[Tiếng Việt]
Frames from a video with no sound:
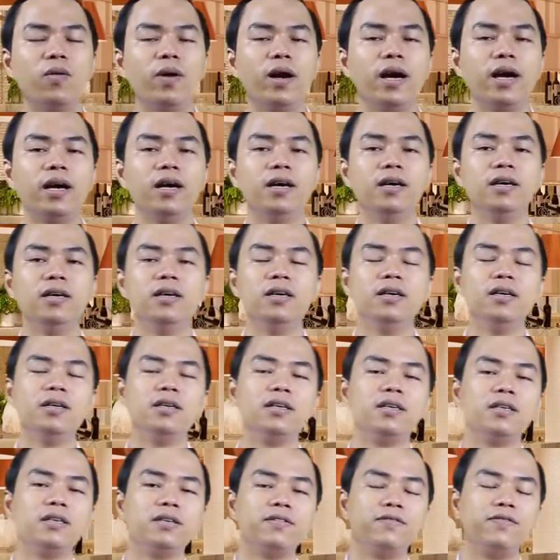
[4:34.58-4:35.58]
đúng không ạ
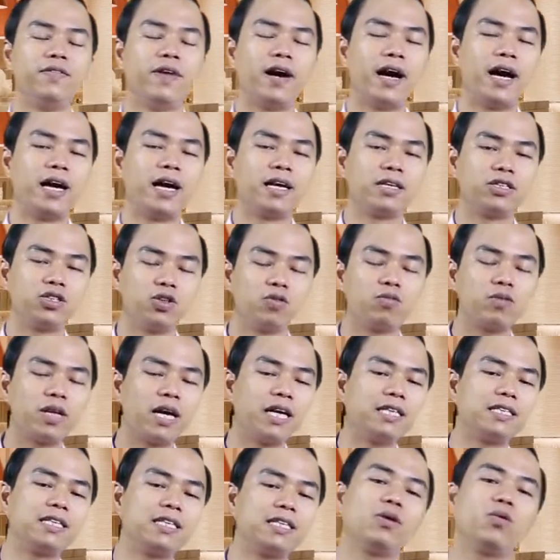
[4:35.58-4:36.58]
và chúng
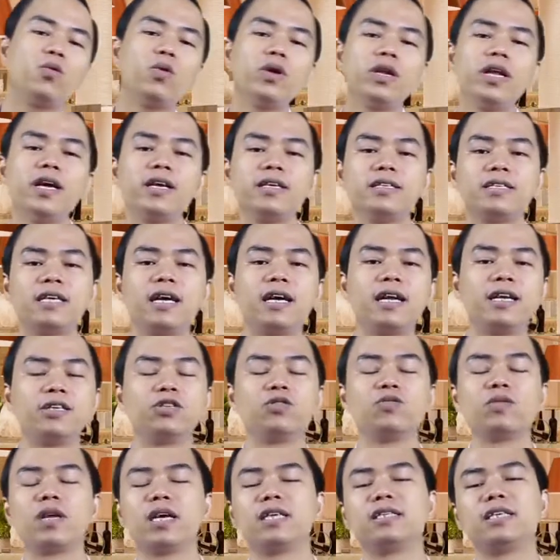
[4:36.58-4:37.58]
ta sẽ quyết định rằng là
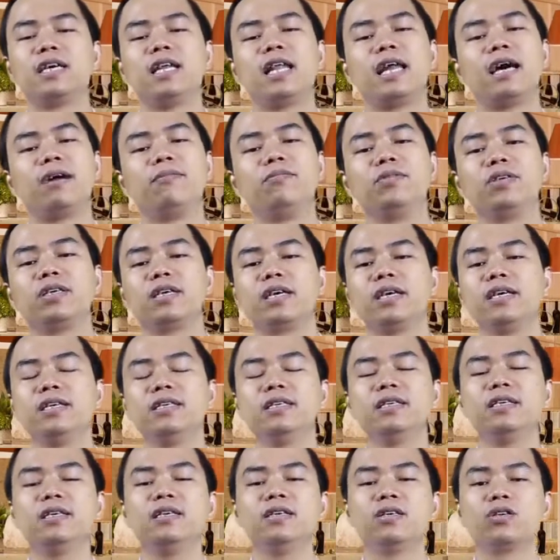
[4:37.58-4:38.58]
chúng ta sẽ làm những cái
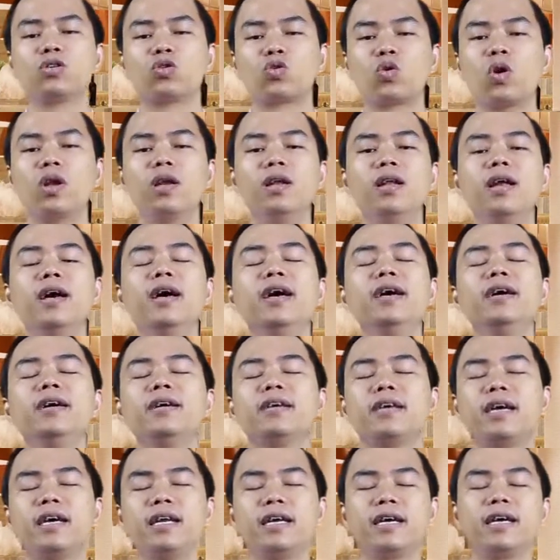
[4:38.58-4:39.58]
tuần lễ
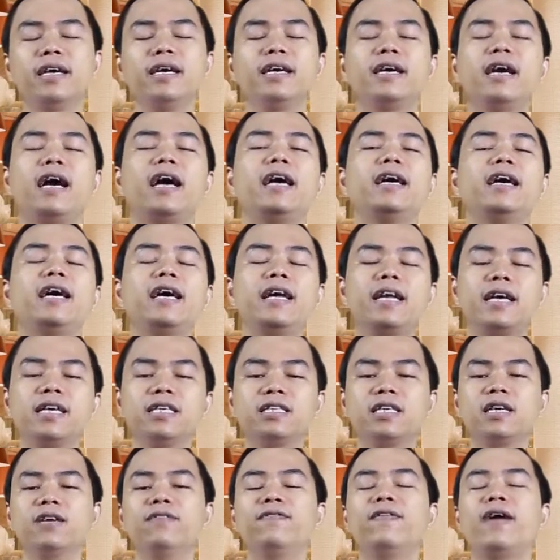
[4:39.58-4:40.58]
hay là cái ngày hay là cái
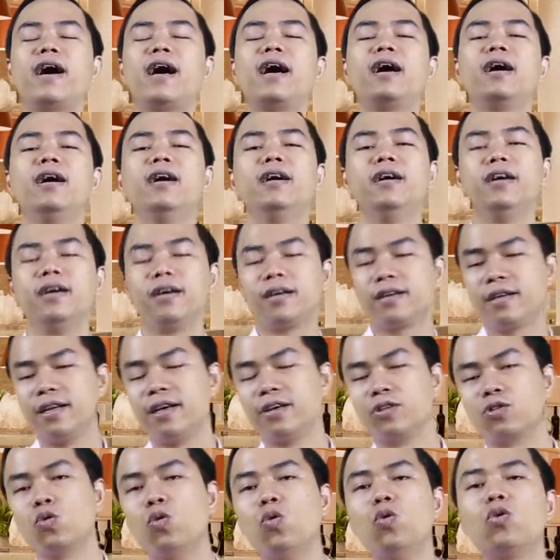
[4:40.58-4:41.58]
giờ vàng
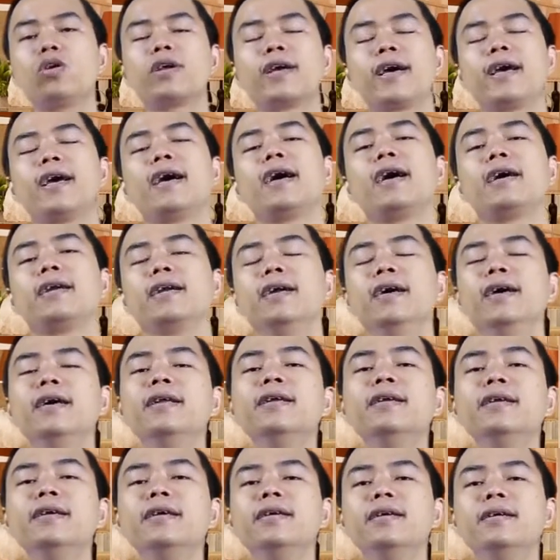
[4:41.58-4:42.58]
để thu hút khách hàng
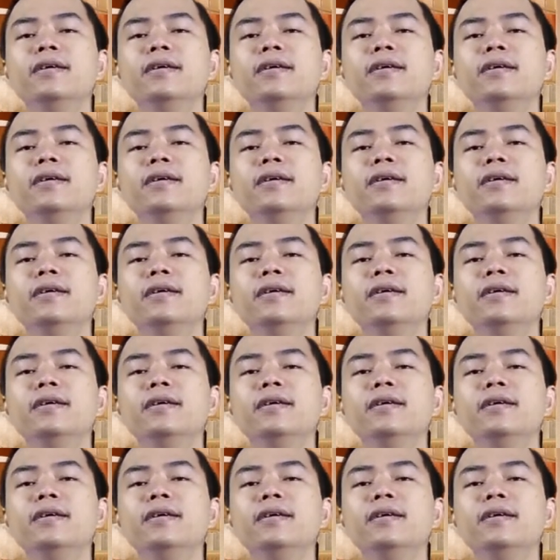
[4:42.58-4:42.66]
đến